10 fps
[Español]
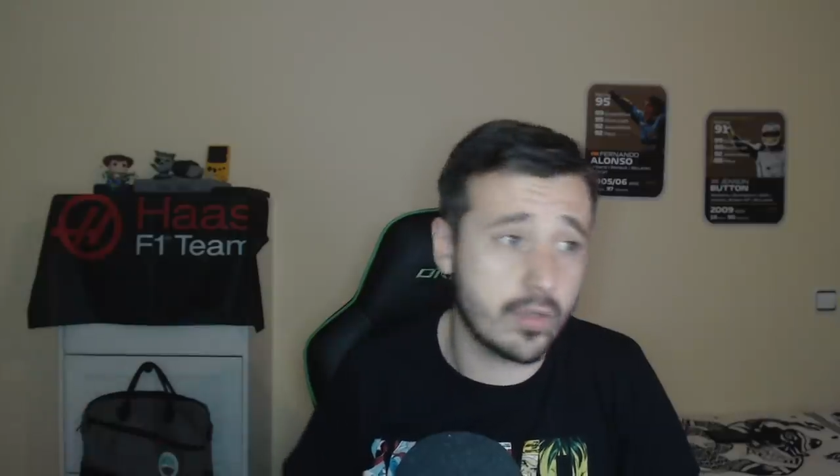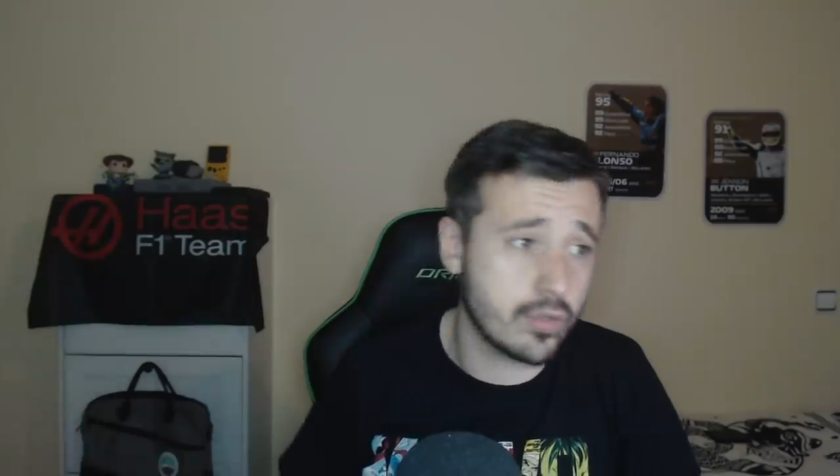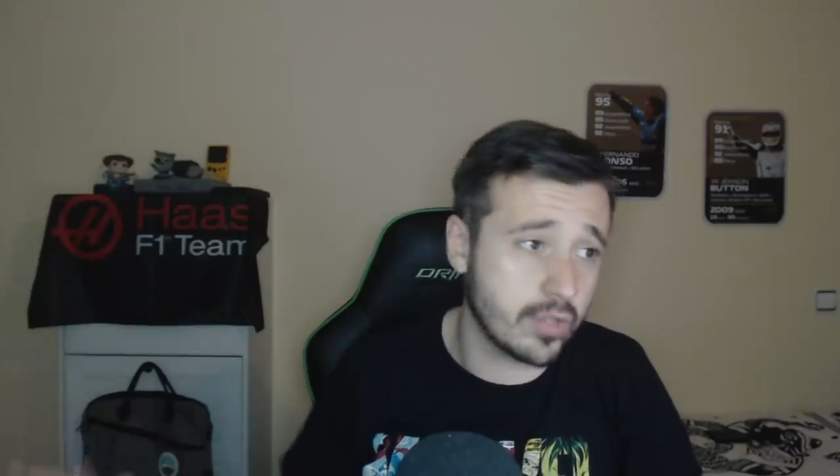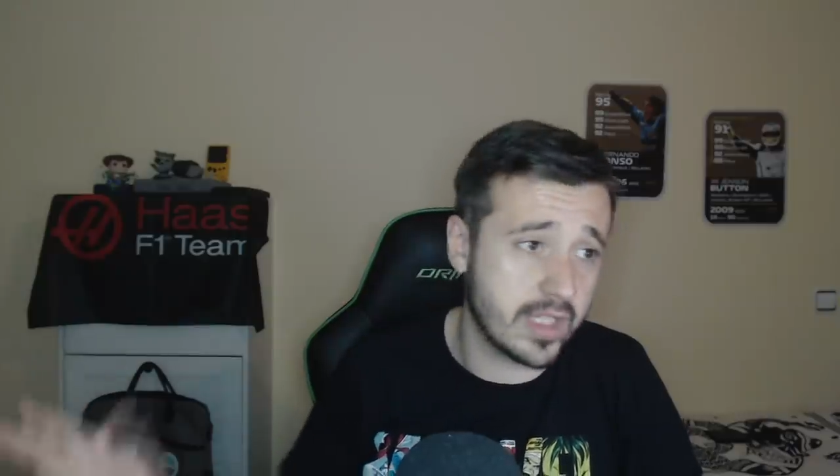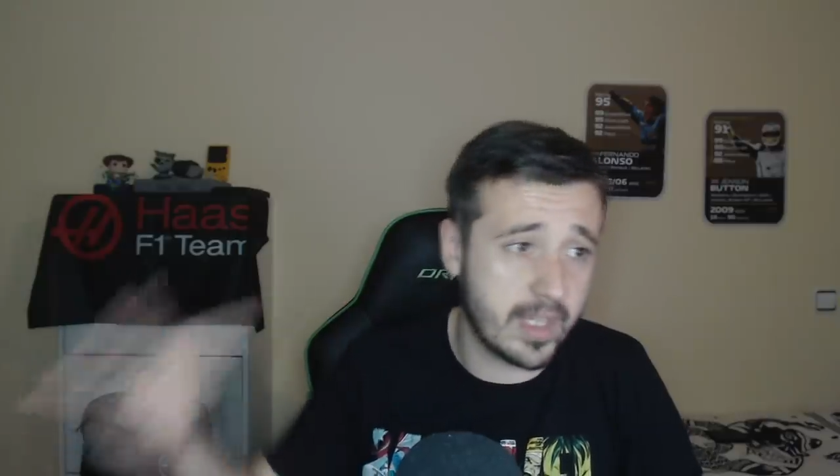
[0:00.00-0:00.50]

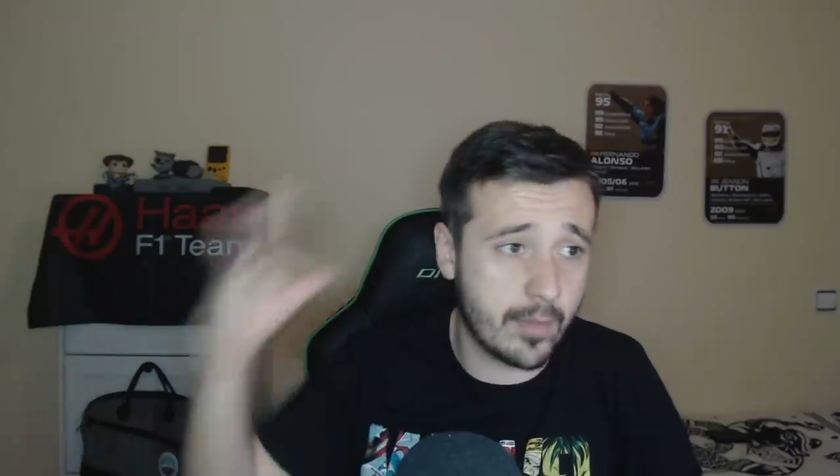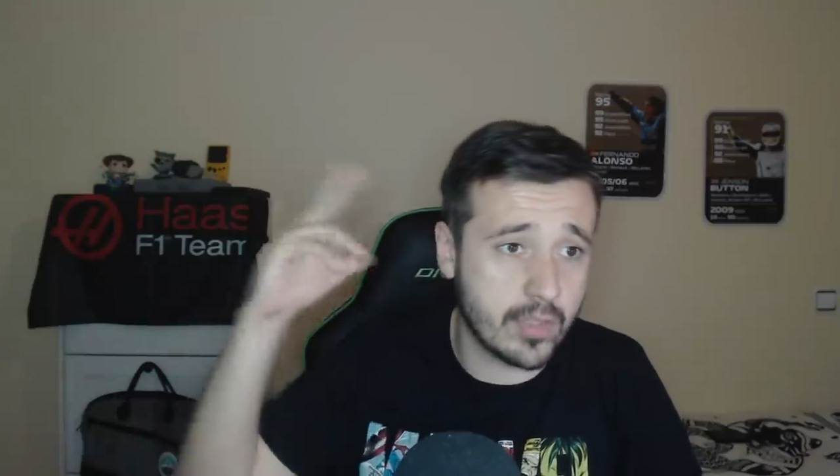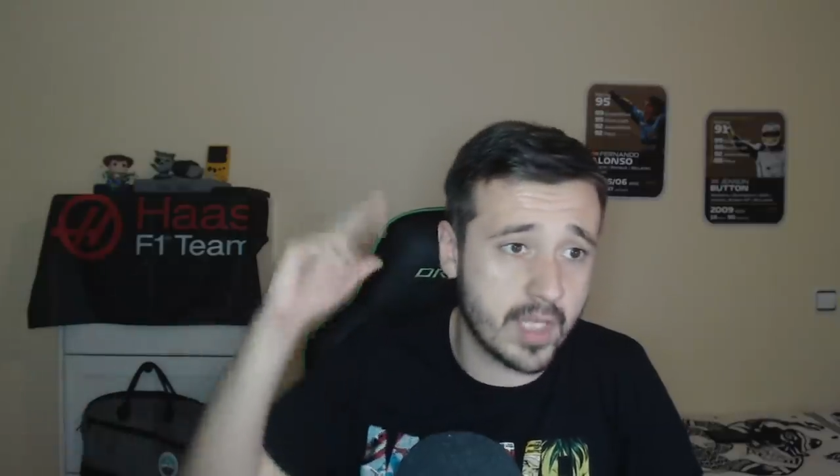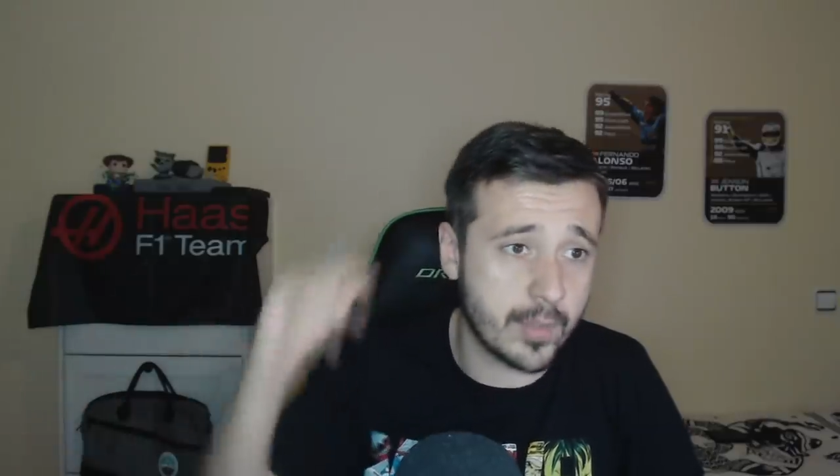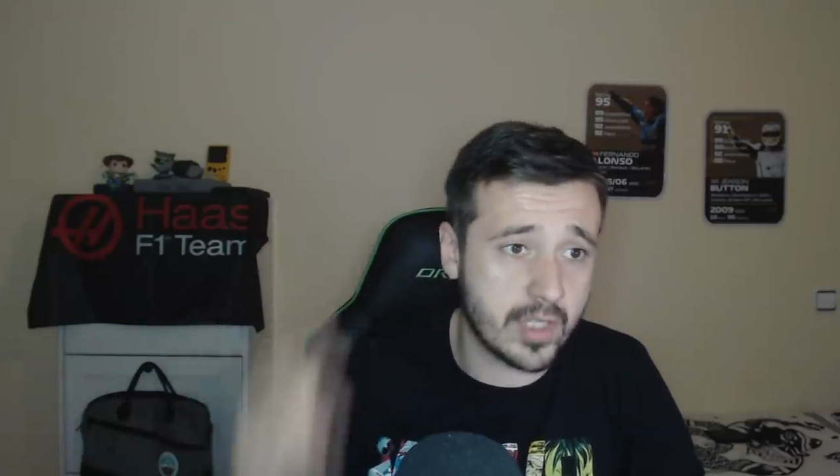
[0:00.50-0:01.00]
nos quitamos los
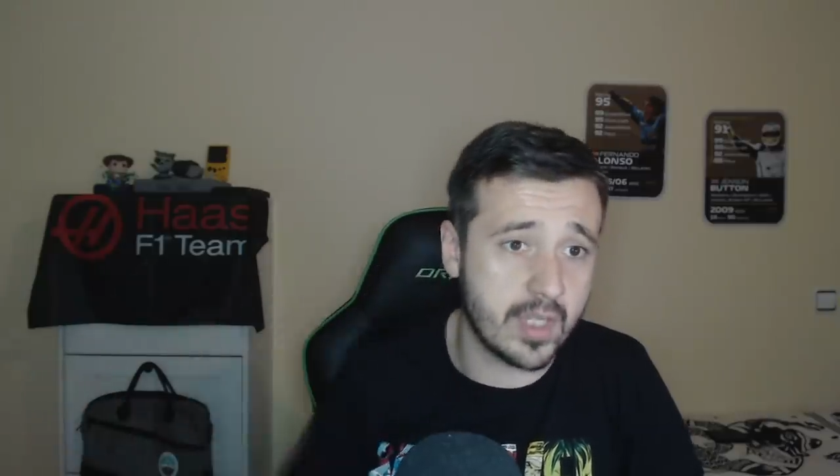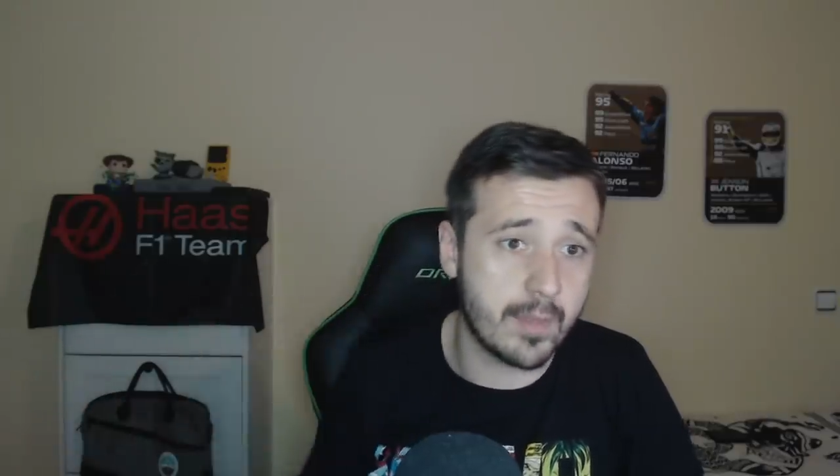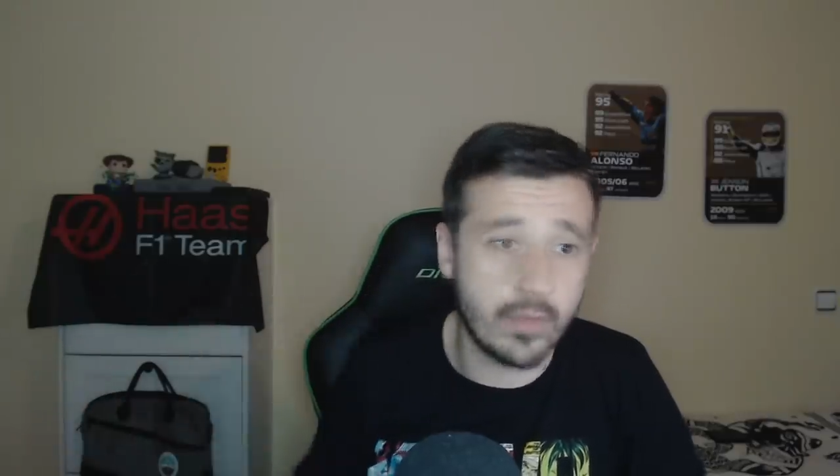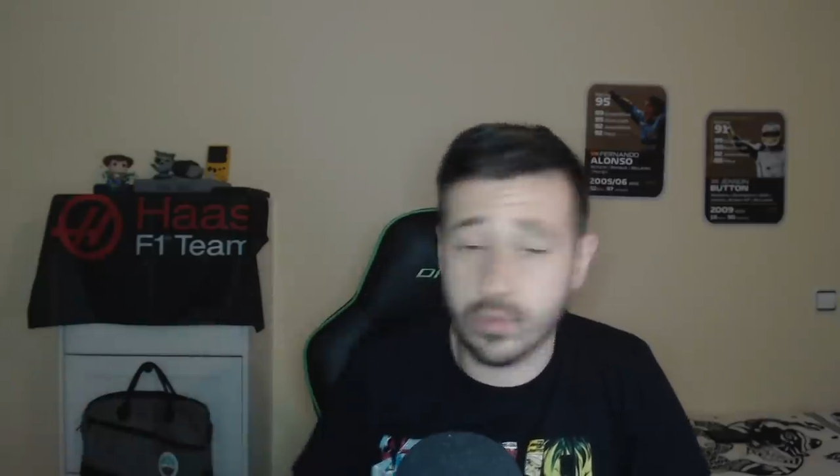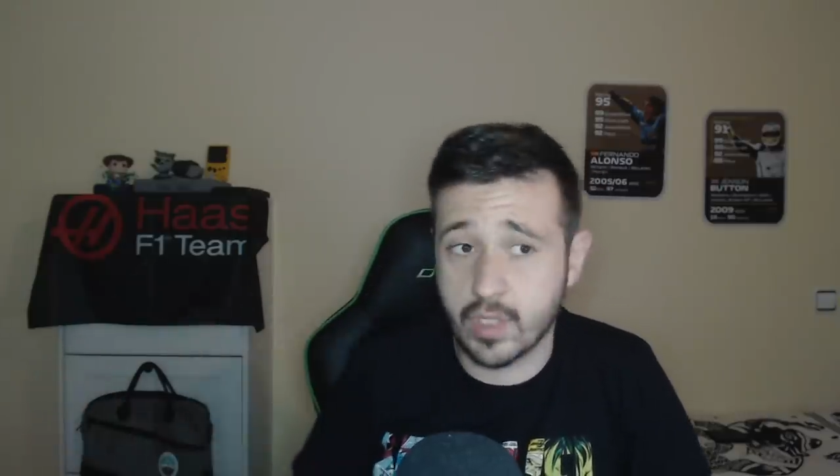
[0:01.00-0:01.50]
equipos en 10 minutos,